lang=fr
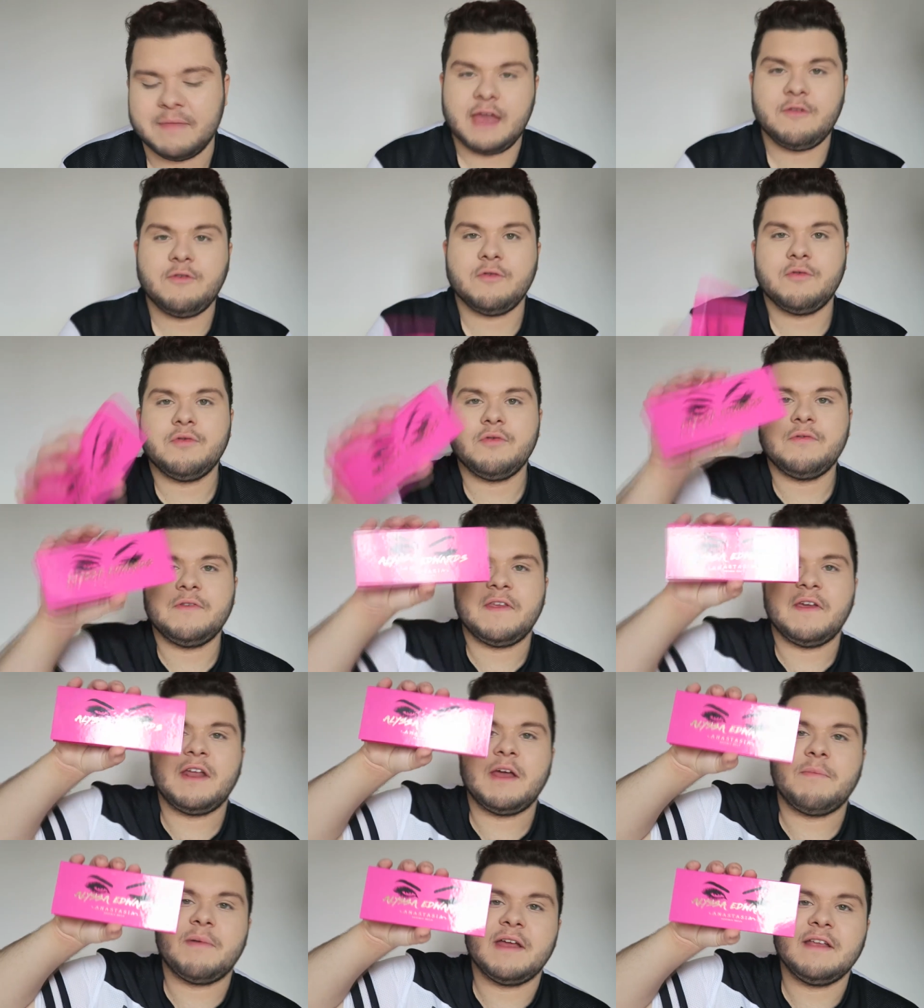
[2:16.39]
Et du coup, vous
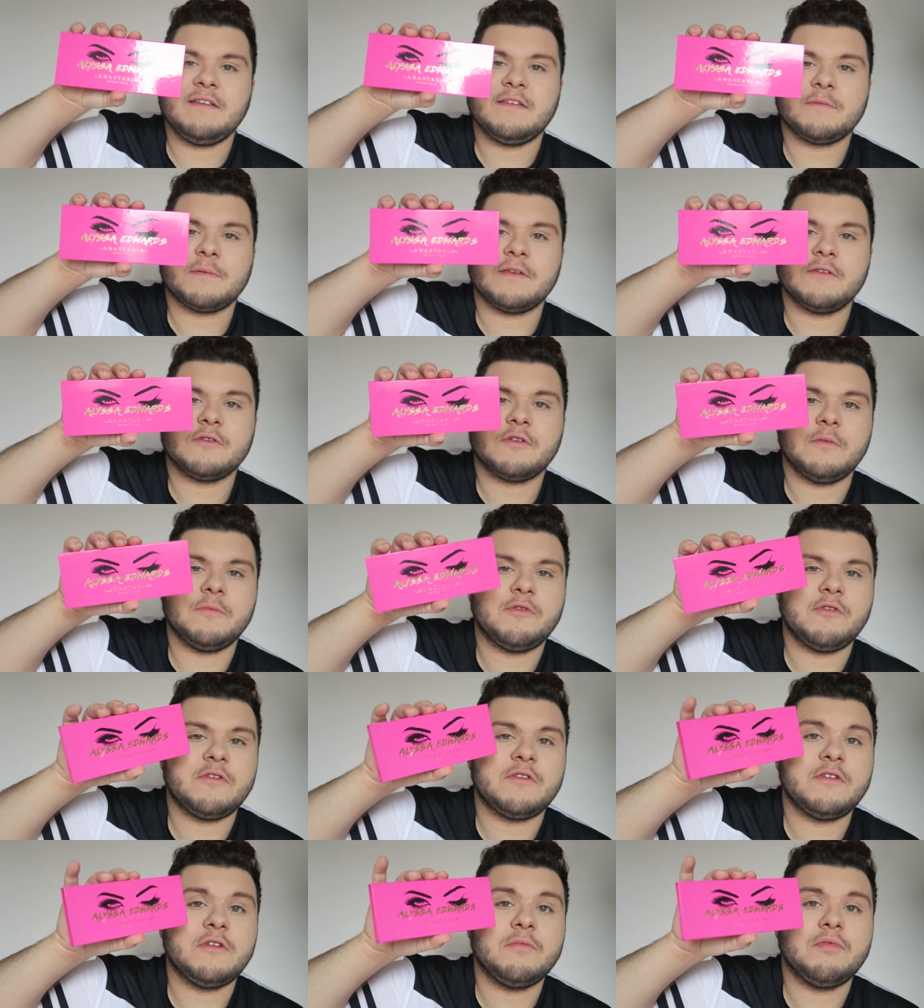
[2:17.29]
avez la palette qui se présente comme
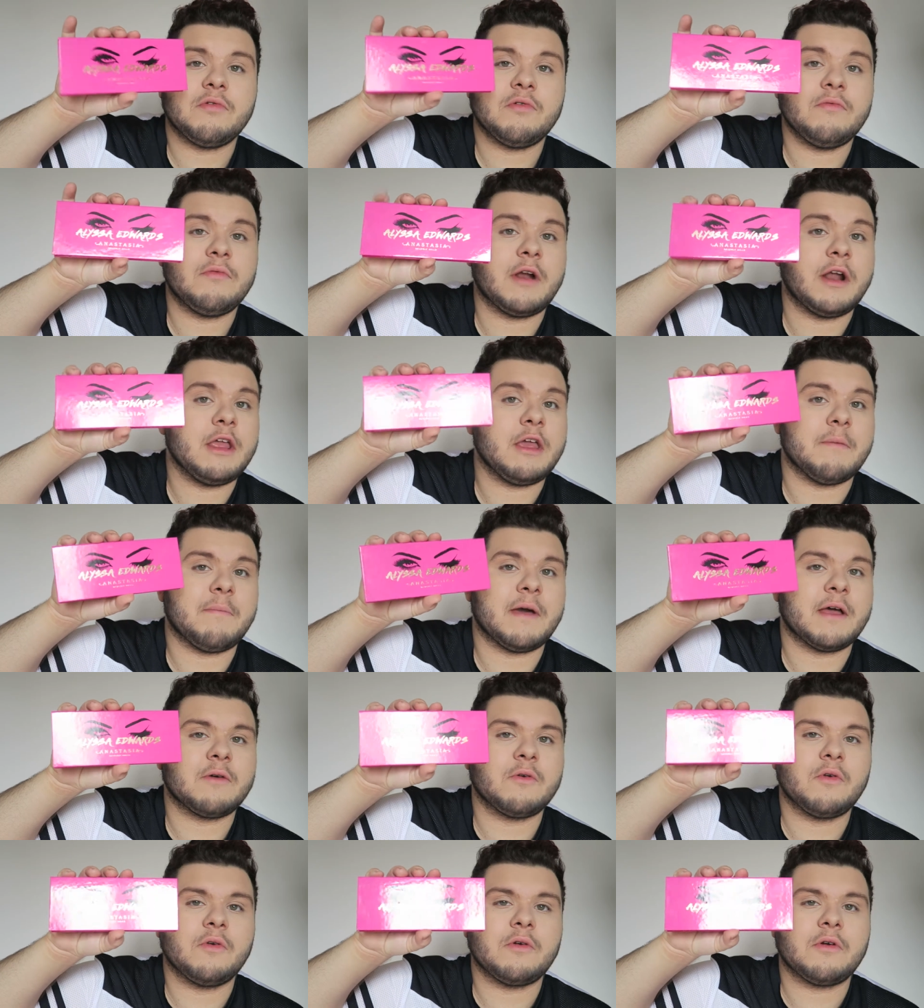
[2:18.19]
ceci. Bon, voilà, il n'y a
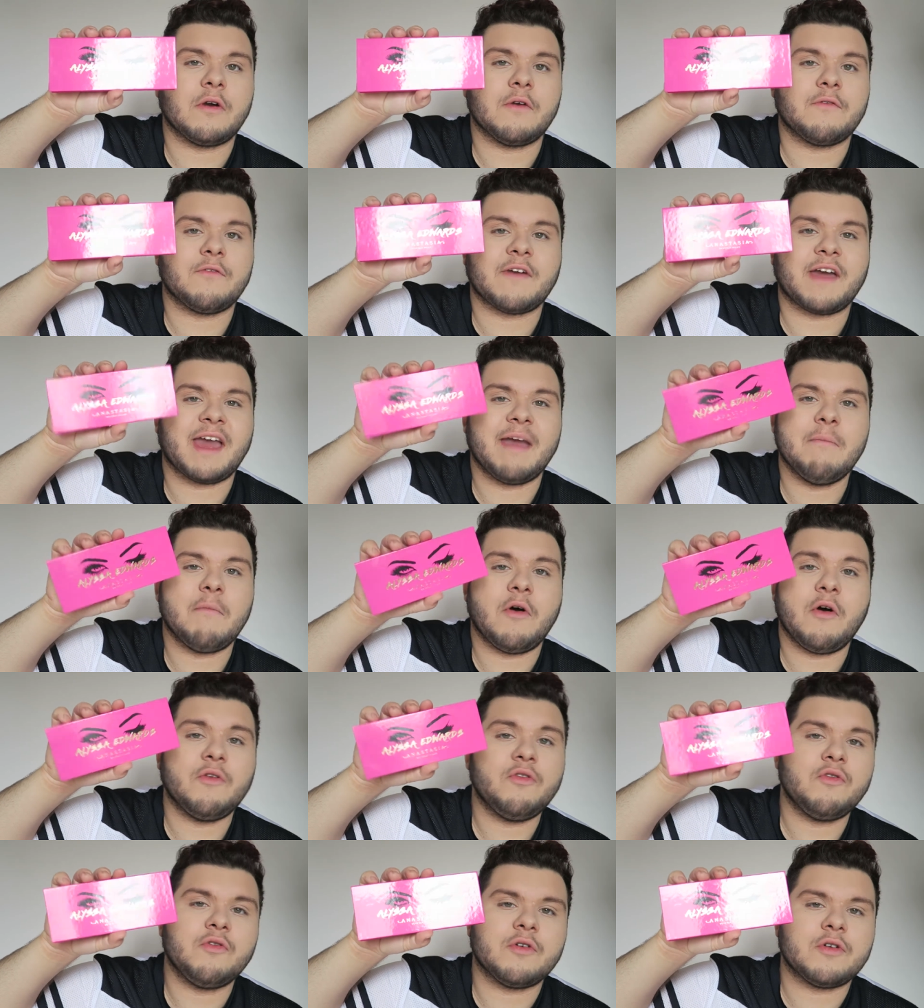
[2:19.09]
pas
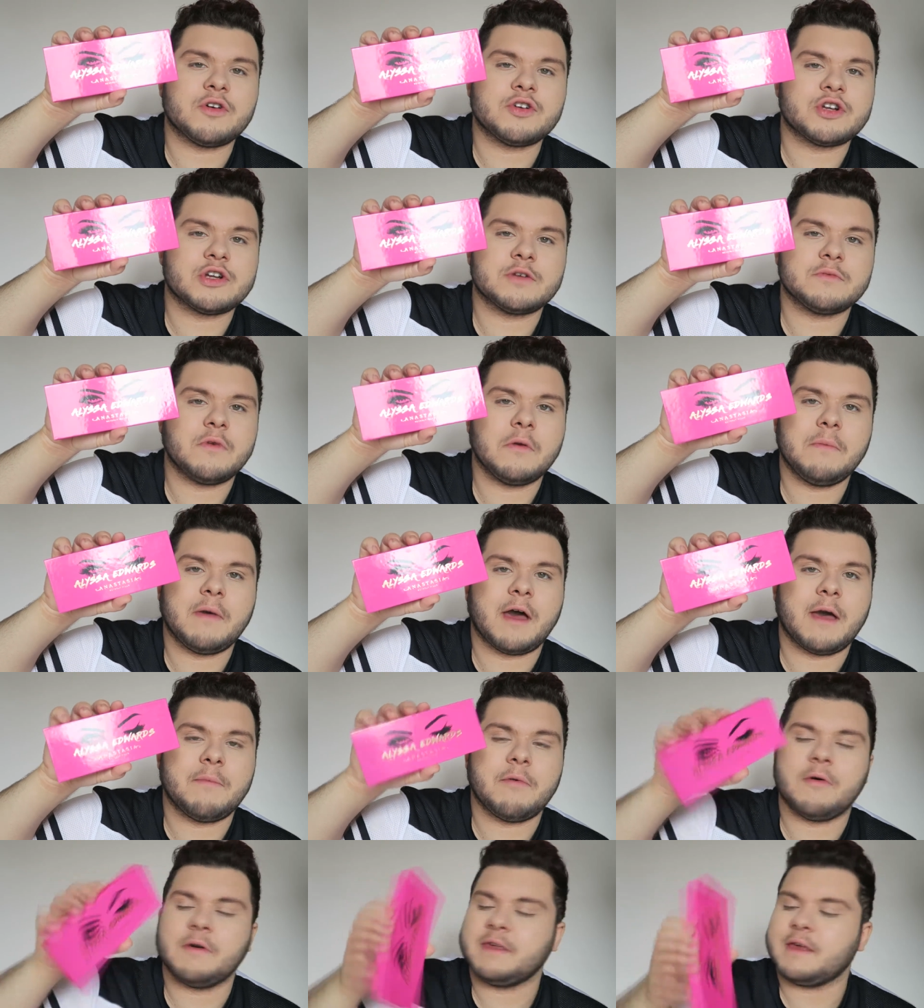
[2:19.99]
vraiment de grand changement par
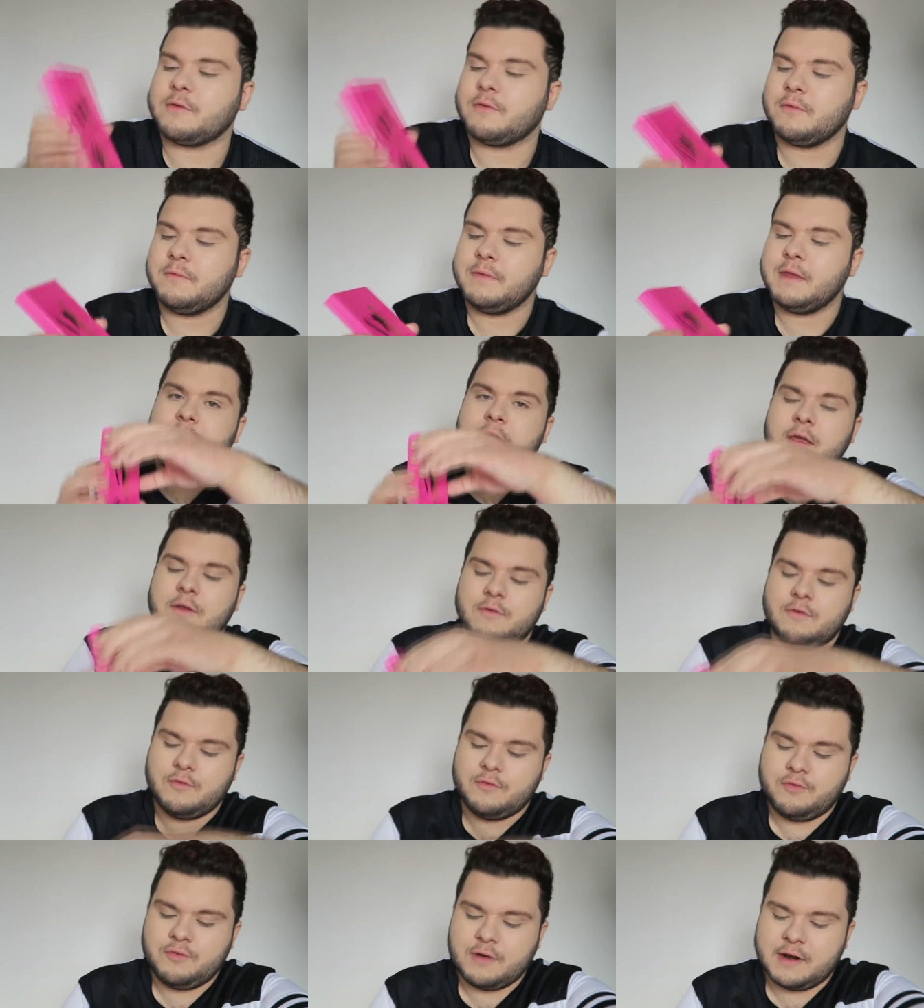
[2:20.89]
rapport au carton. Et
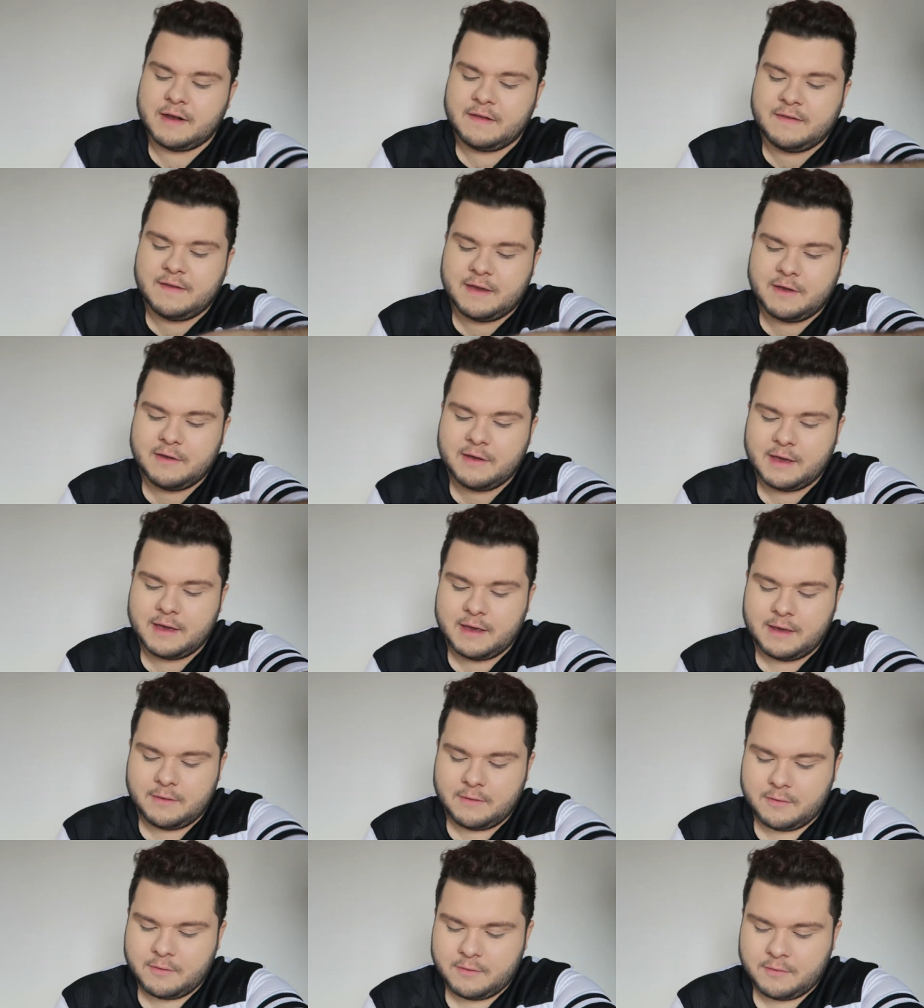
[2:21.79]
du coup, à l'intérieur,
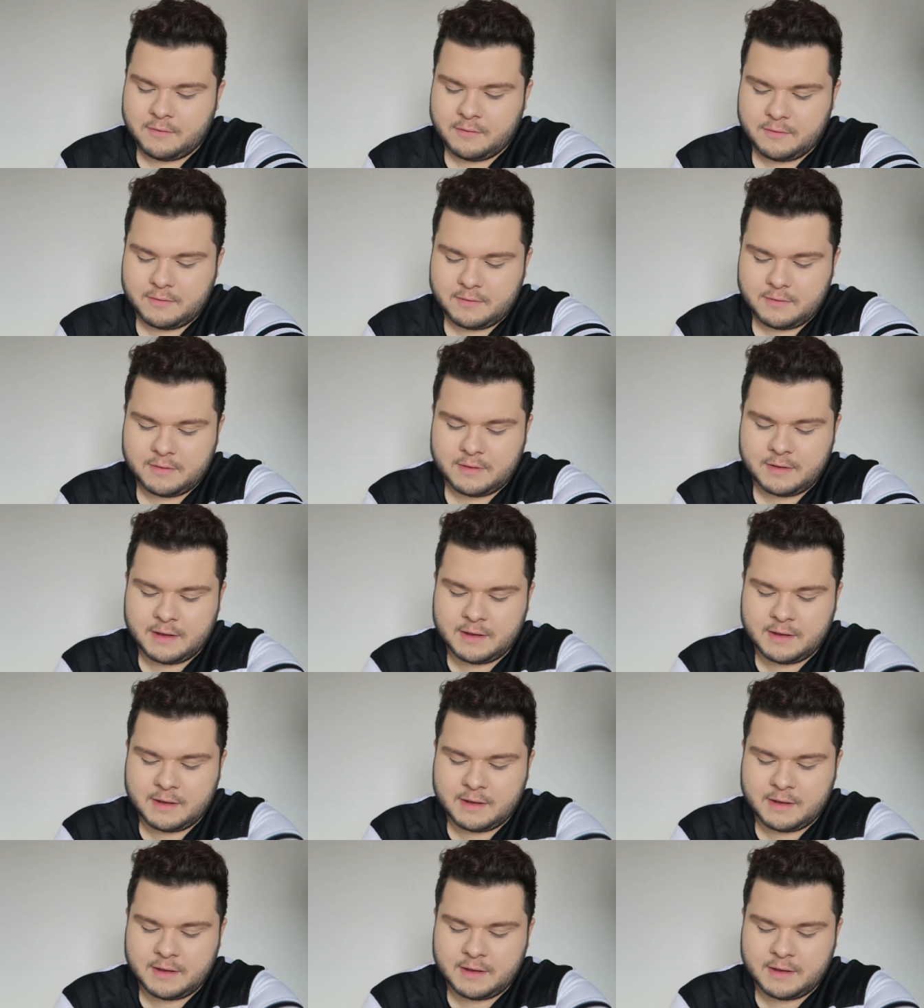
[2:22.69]
on